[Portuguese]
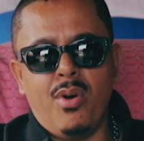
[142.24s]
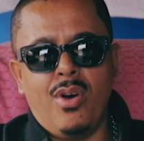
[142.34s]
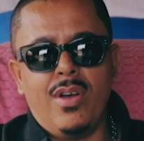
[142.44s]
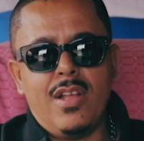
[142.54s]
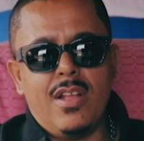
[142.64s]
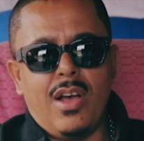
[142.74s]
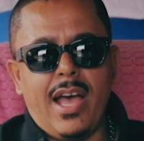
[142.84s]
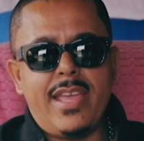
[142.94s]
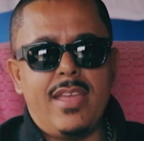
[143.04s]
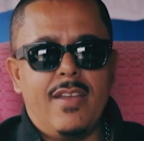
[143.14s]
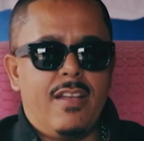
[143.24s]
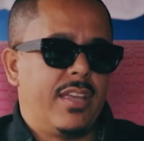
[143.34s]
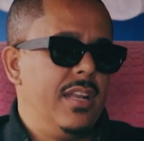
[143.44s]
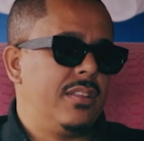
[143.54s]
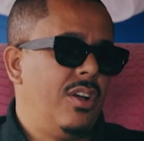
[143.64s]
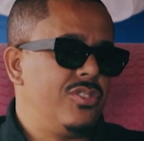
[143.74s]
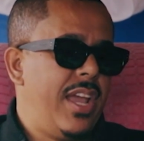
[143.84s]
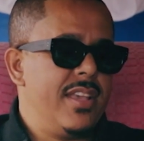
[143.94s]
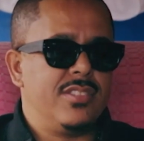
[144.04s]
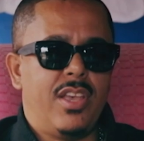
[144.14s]
pô, aí, aquele tal
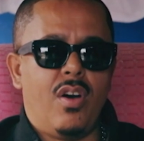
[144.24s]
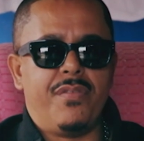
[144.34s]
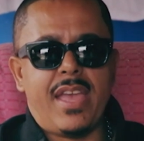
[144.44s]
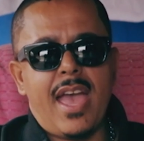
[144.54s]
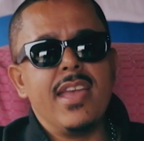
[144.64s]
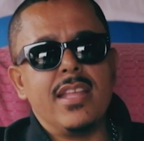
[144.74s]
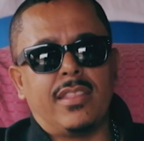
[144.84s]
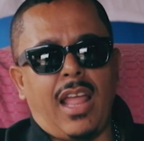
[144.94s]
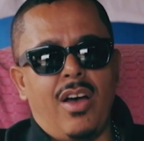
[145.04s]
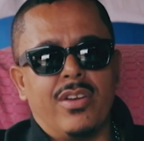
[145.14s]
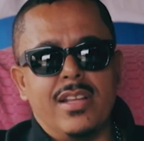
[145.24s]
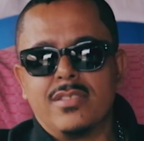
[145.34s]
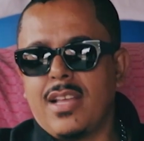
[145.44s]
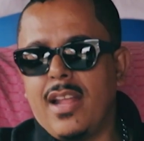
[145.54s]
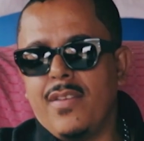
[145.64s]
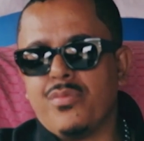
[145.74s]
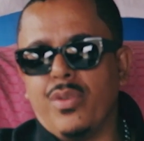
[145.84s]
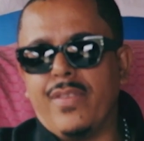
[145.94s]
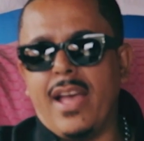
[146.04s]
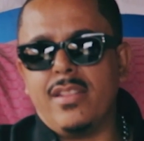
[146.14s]
de RZO vem aí e tal, que esse cara,
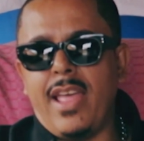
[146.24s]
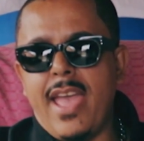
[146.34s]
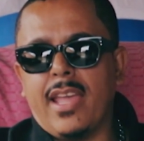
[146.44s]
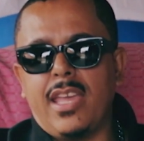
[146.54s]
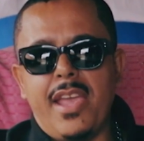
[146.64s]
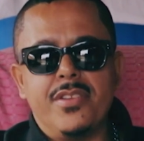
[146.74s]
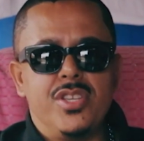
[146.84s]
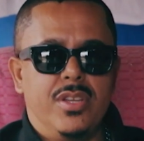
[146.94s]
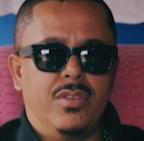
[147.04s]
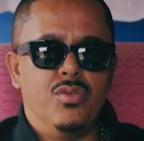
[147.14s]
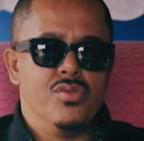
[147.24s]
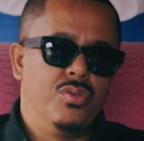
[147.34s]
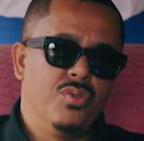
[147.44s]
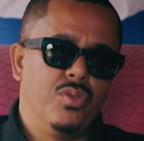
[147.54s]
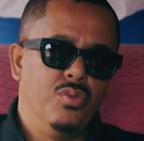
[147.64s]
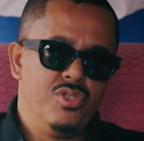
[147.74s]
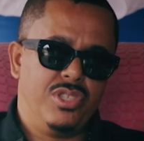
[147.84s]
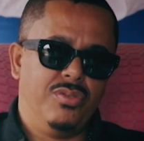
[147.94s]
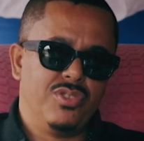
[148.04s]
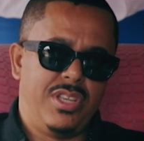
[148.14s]
a ideia é quente no, no, no,
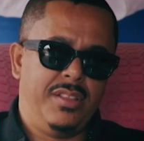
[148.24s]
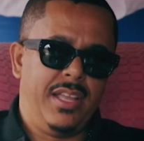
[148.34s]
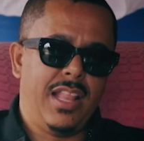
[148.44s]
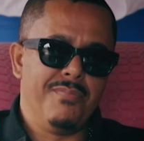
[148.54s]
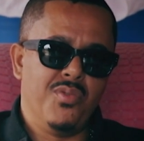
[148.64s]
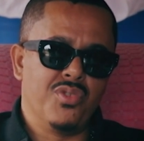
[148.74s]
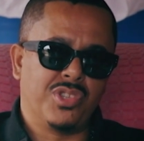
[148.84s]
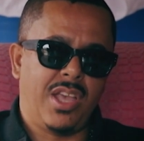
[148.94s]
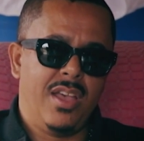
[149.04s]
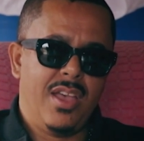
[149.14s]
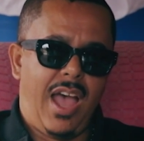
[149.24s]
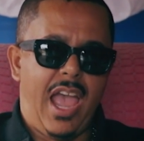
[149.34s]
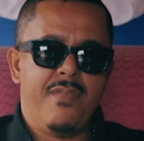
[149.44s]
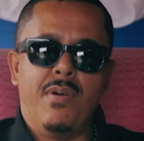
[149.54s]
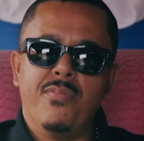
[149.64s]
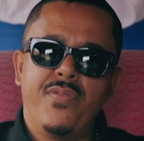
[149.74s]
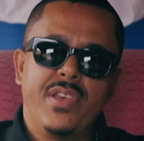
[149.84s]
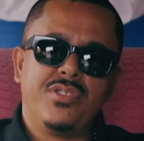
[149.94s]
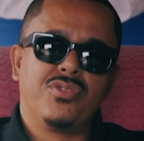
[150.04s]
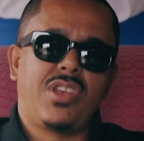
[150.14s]
no CD, na música. Aí vamos
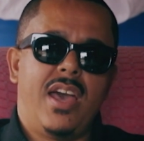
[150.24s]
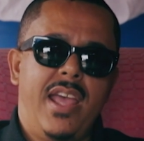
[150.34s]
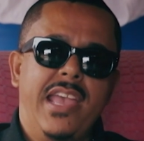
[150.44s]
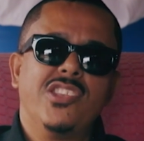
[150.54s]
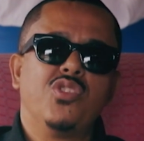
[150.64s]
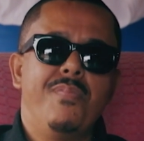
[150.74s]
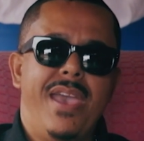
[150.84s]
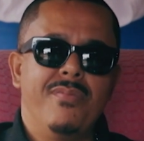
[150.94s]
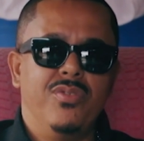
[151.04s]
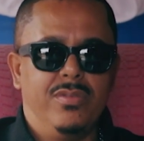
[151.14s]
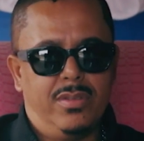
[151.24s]
ver se os caras é isso mesmo.